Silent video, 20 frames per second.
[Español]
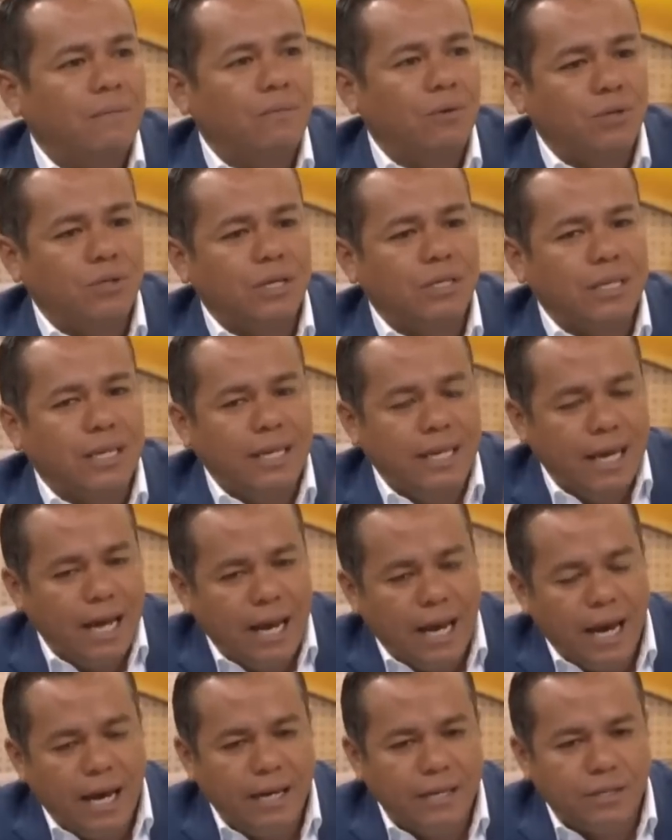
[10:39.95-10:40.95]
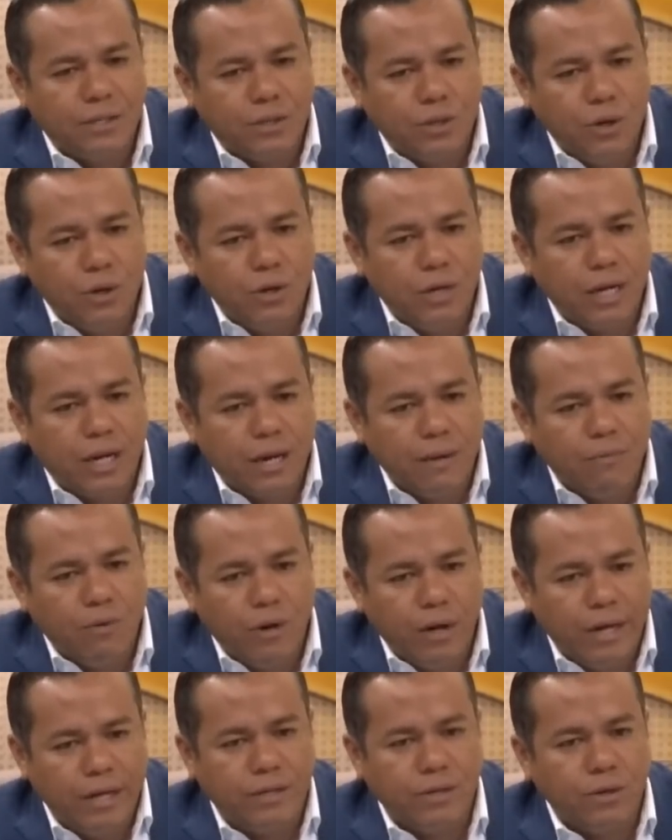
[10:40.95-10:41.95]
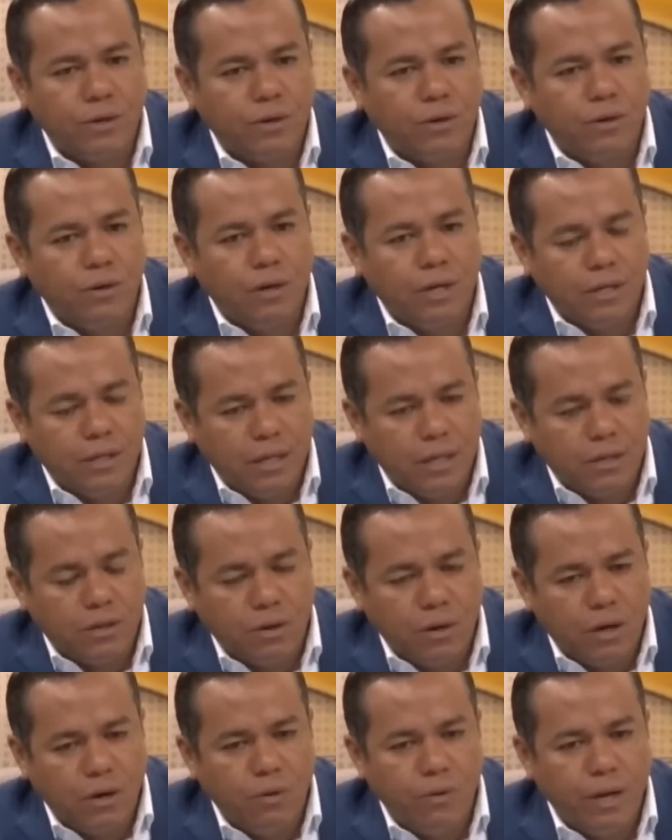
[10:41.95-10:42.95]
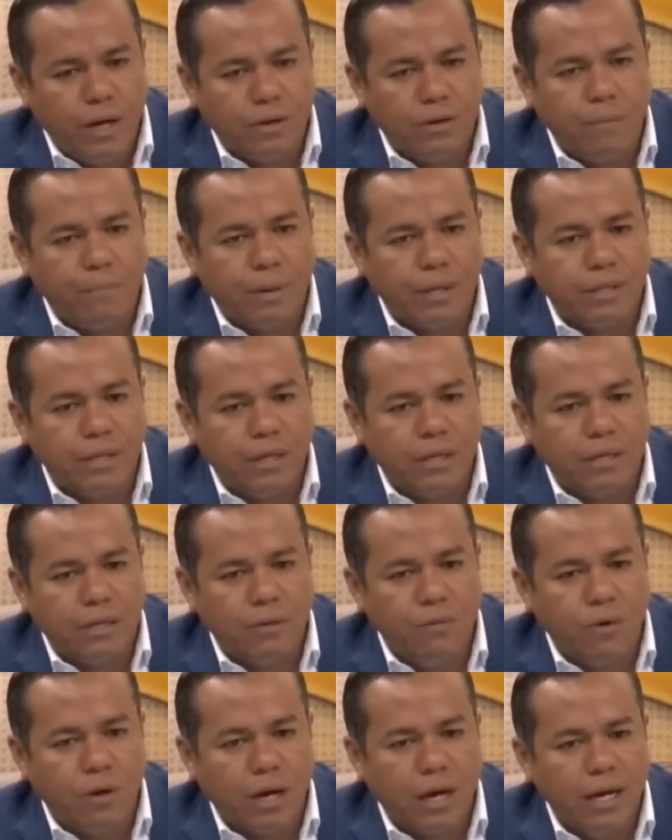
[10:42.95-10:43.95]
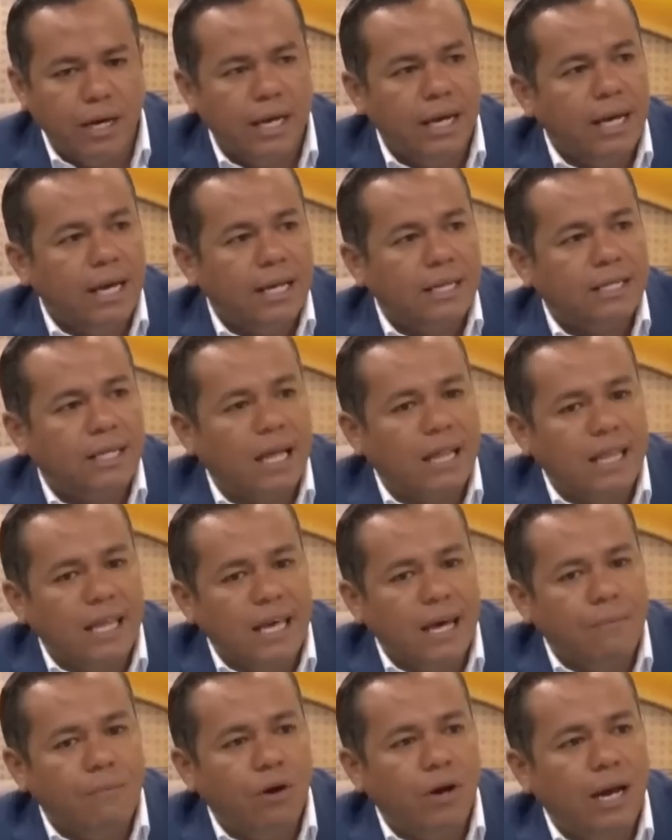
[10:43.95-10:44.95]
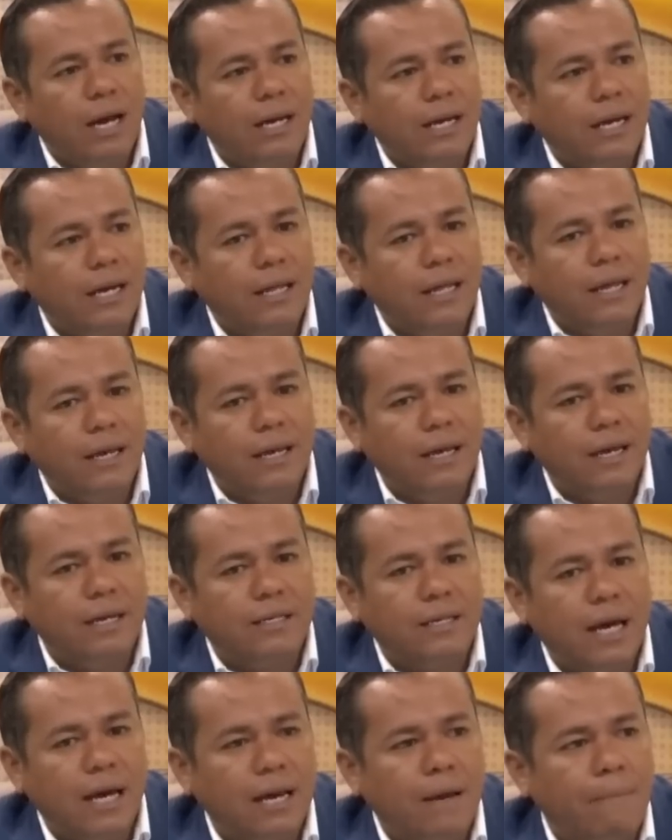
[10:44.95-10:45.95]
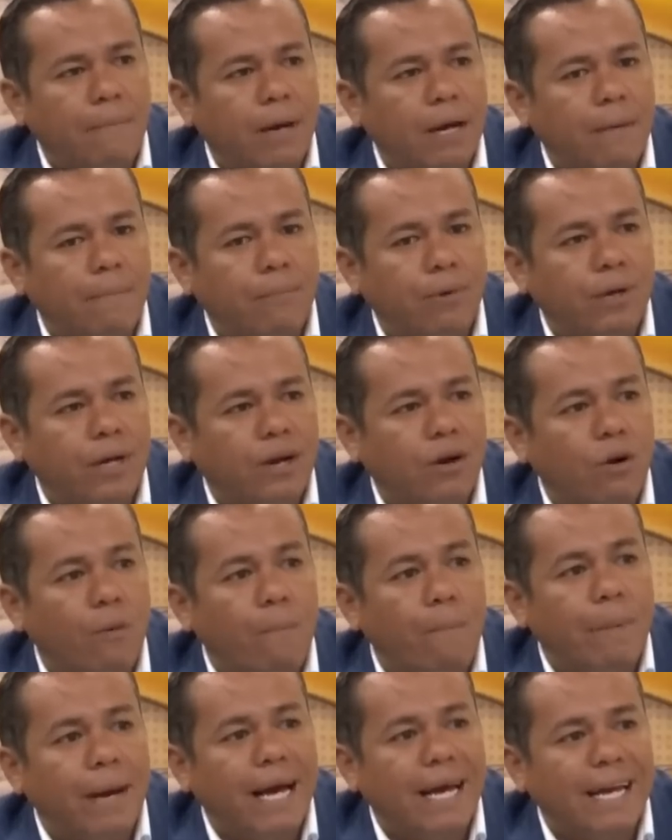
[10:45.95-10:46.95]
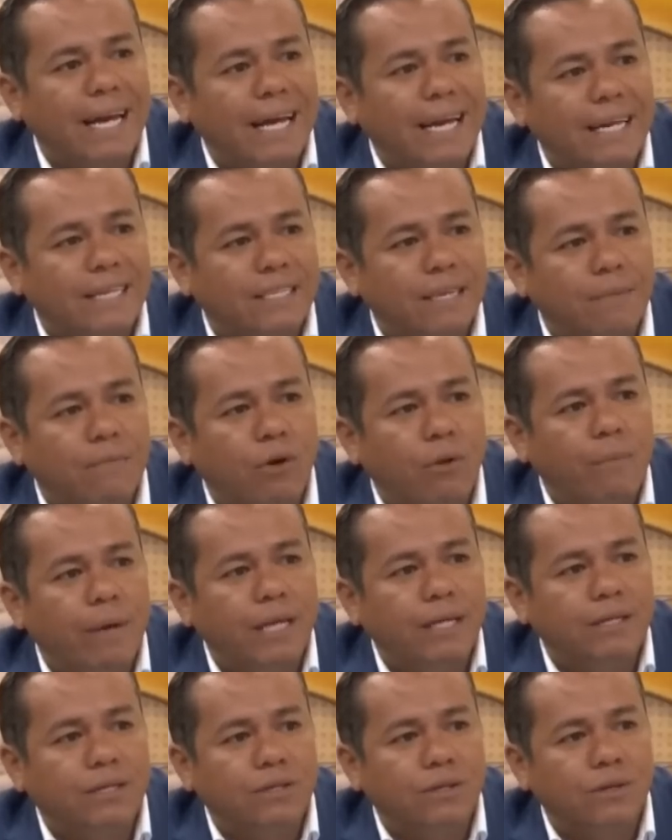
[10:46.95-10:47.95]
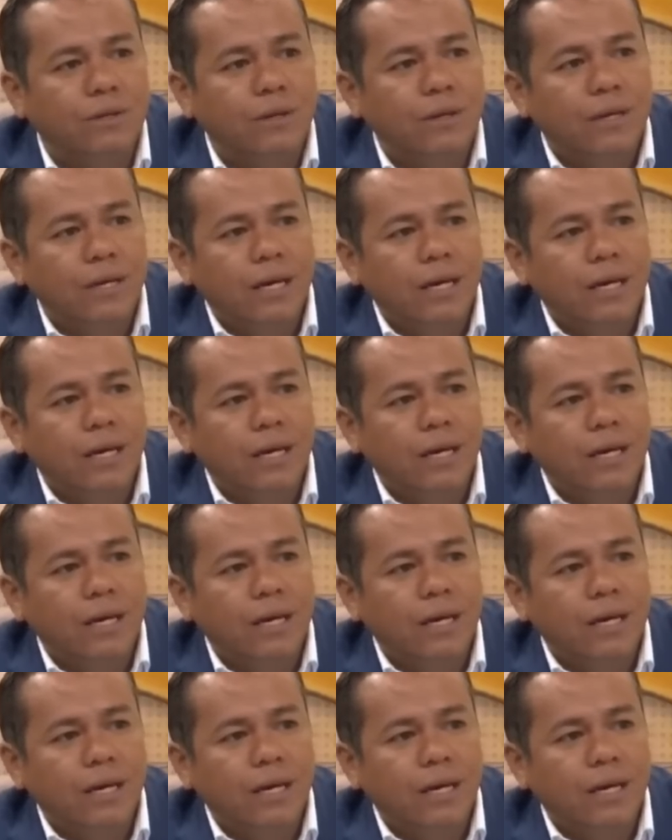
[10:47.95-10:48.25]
Moisés, y a las gestiones que hemos hecho dentro del gobierno del presidente Bukele, teníamos la liquidez necesaria para poder comprar en ese momento.